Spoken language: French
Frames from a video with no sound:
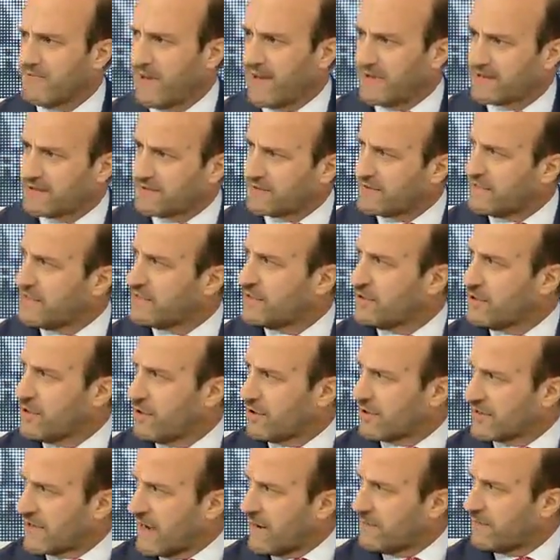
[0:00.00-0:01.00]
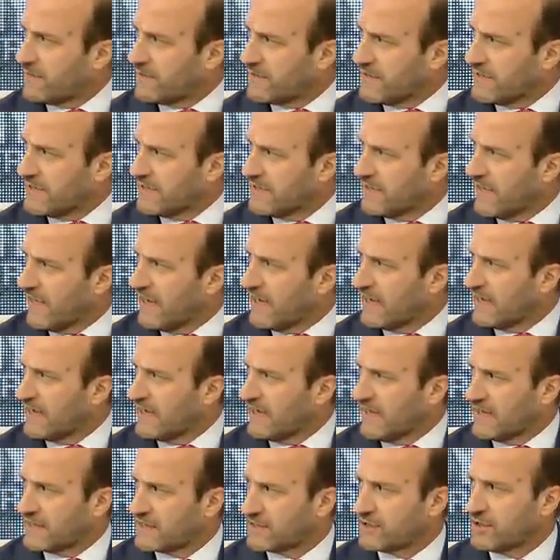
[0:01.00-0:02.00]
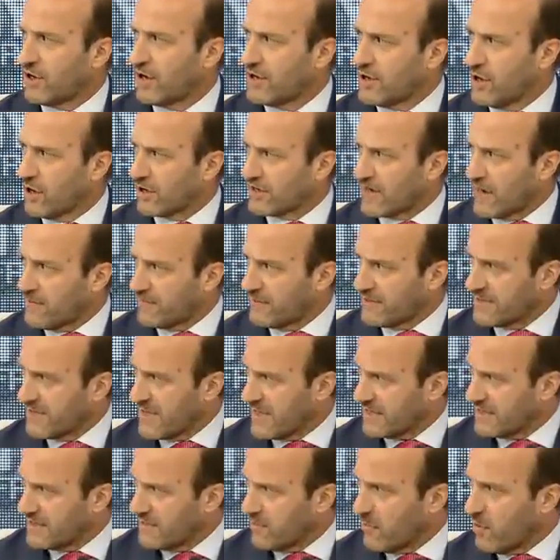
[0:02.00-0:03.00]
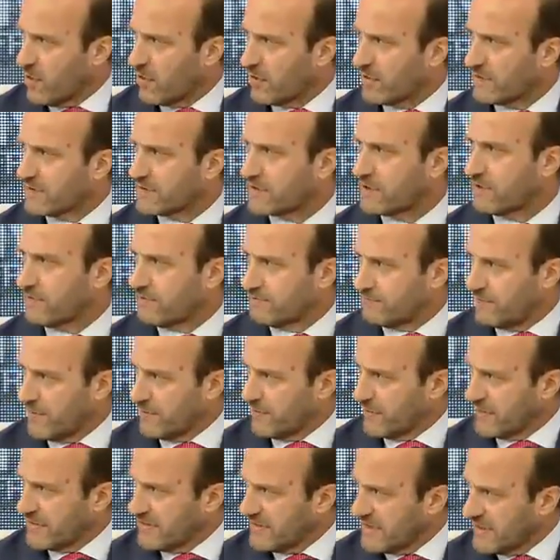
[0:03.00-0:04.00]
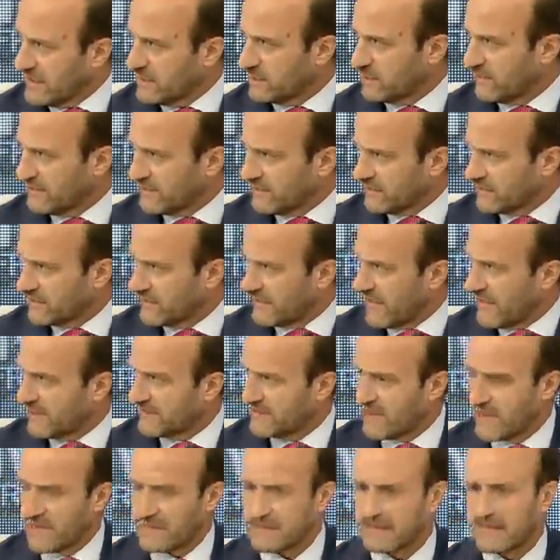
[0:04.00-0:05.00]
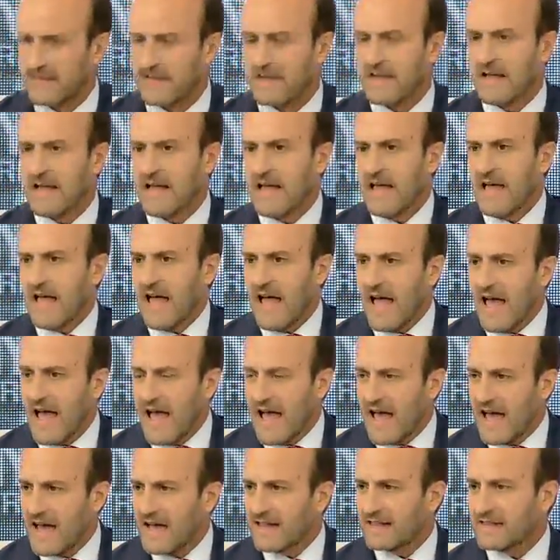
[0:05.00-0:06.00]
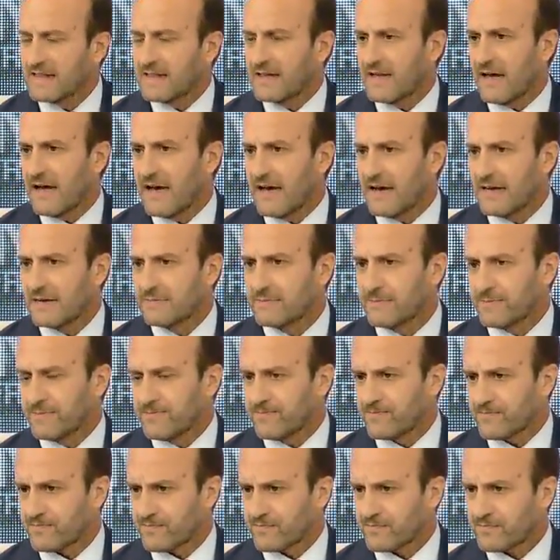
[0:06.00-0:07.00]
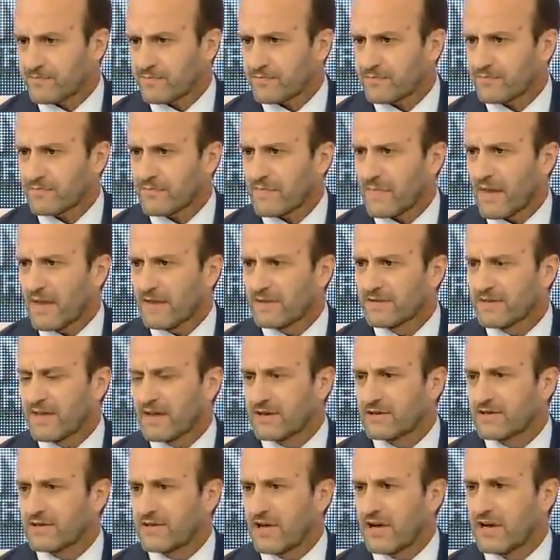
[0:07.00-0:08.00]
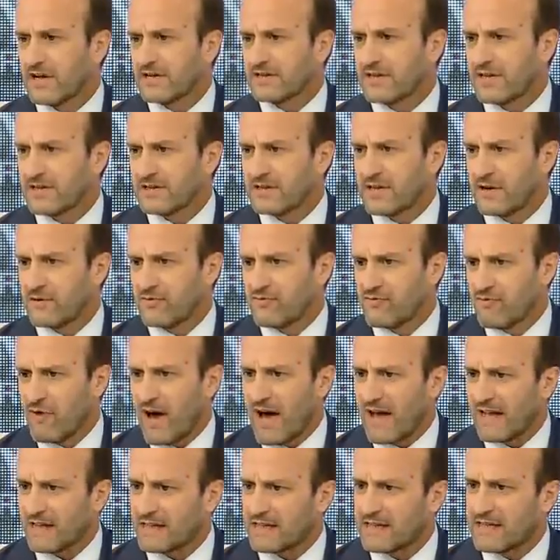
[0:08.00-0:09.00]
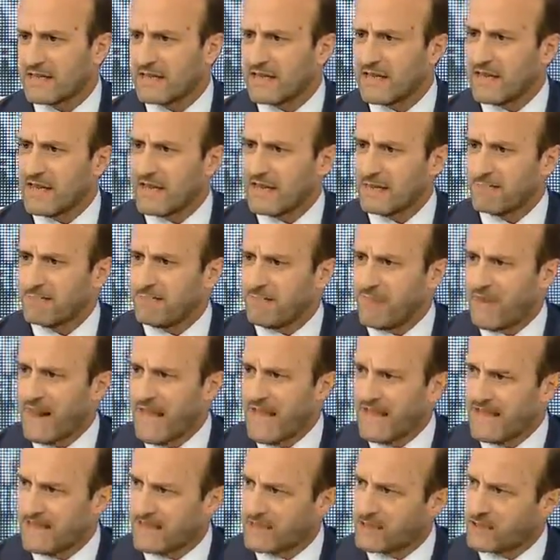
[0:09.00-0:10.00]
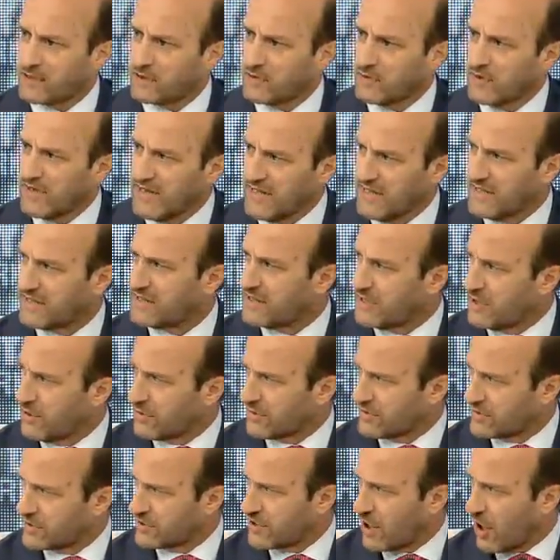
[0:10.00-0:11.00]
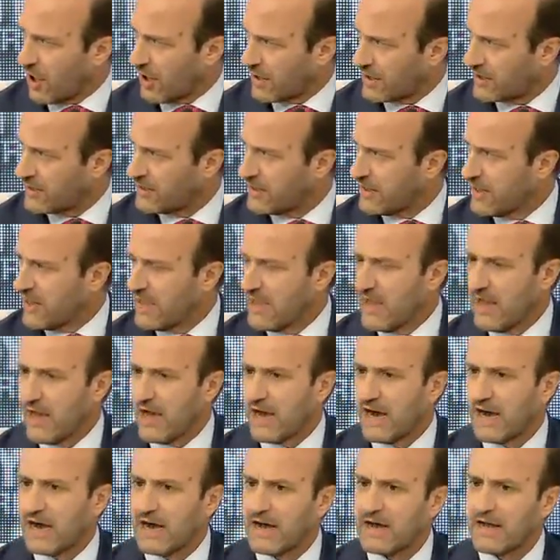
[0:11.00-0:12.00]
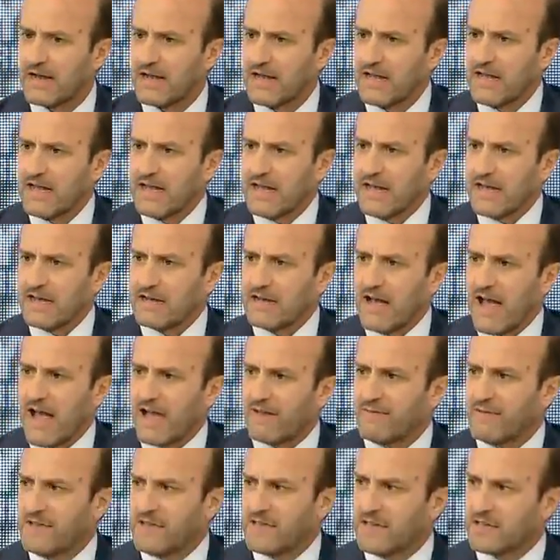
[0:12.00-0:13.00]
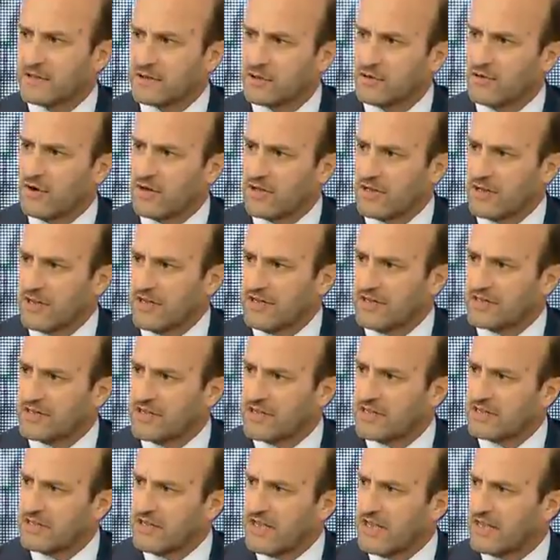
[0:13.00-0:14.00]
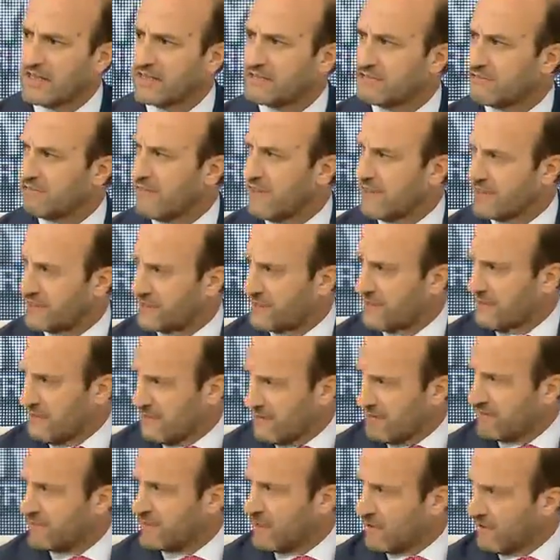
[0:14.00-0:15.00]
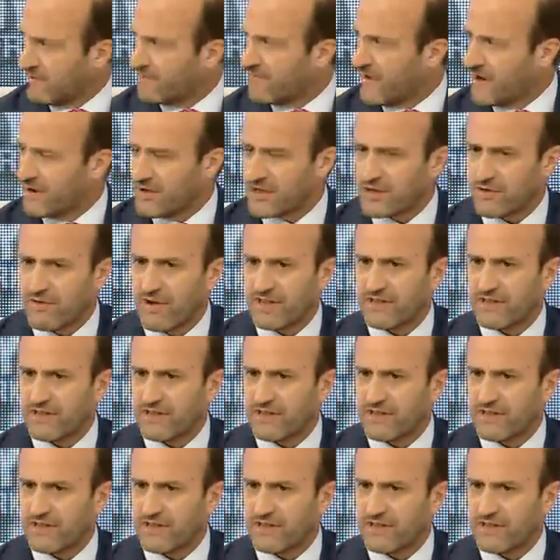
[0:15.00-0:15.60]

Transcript: parce que lorsque vous voulez euh, lancer votre entreprise en bourse, eh bien voilà, vous en perdez un petit peu le contrôle. Ça n'est plus votre responsabilité exclusive. Elle devient un peu l'apanage du marché aussi. Et donc la meilleure façon euh, de soigner vos stocks,